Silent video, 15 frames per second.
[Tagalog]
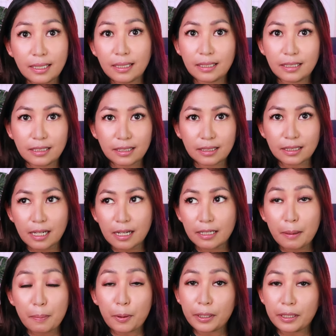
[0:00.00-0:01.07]
hihingin niya sa,
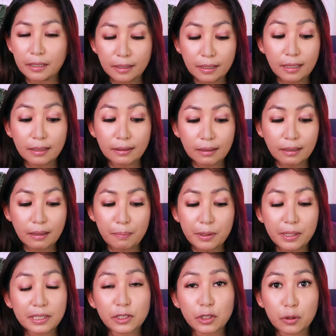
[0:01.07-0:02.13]
na pwede, tinatanggap
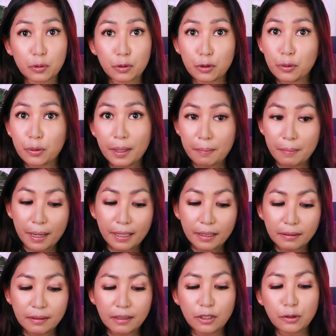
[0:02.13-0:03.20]
niya is yung
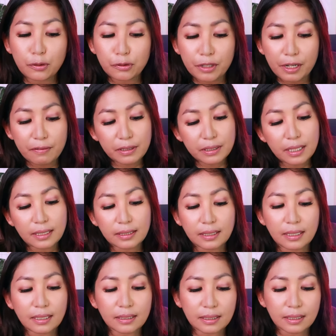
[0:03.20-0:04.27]
UMID, yung driver's
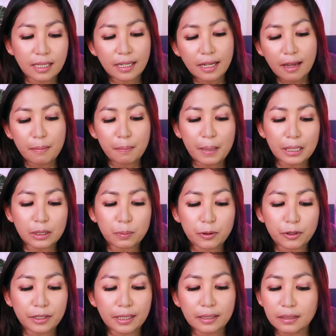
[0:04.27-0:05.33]
license, CIN,
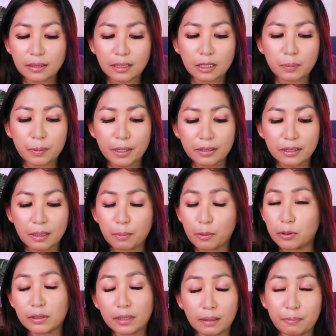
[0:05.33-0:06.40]
passport, SSS, PRC,
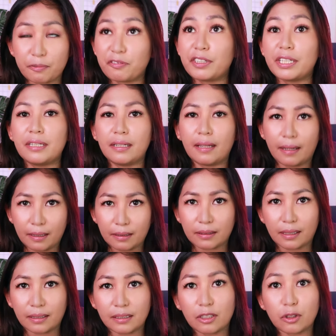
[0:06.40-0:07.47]
postal, PhilHealth.
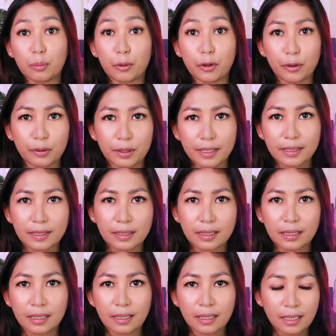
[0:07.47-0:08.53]
dito po yung list.